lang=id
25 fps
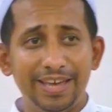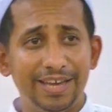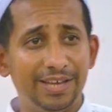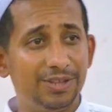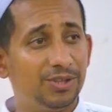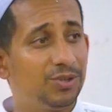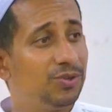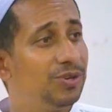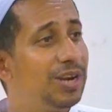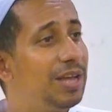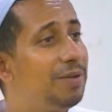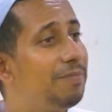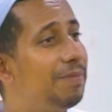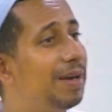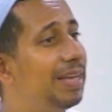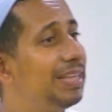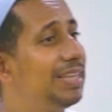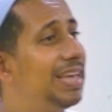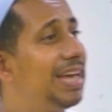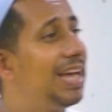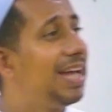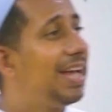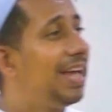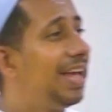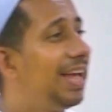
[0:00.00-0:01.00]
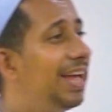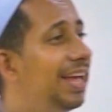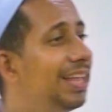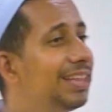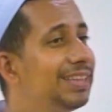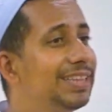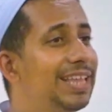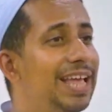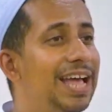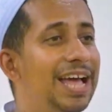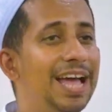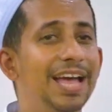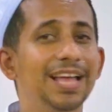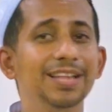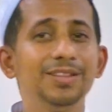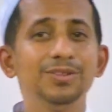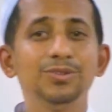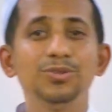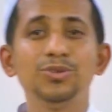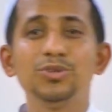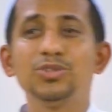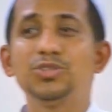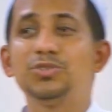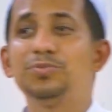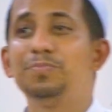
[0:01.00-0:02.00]
Itu namanya
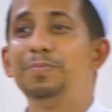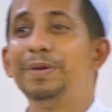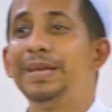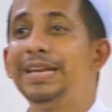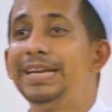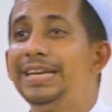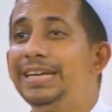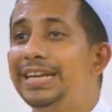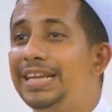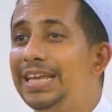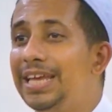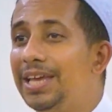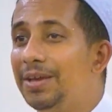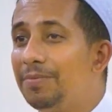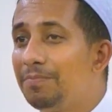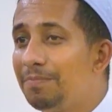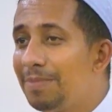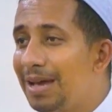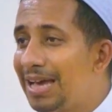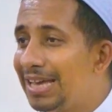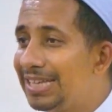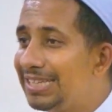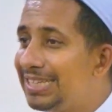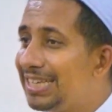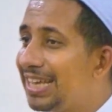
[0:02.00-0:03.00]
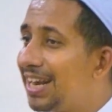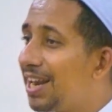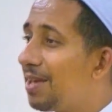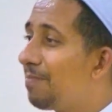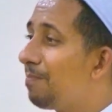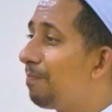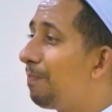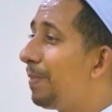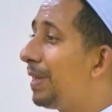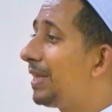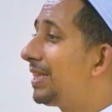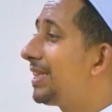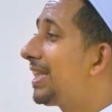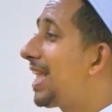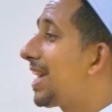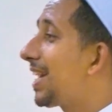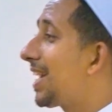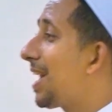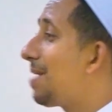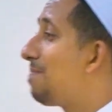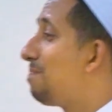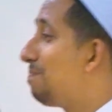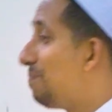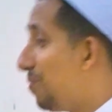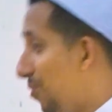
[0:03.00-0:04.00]
tahadus bin nikmah nyerempet
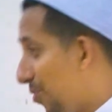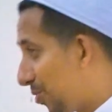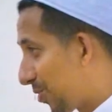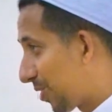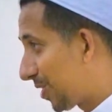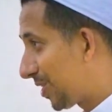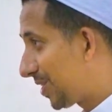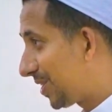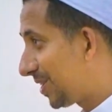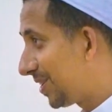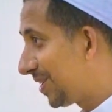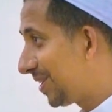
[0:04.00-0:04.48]
takabur.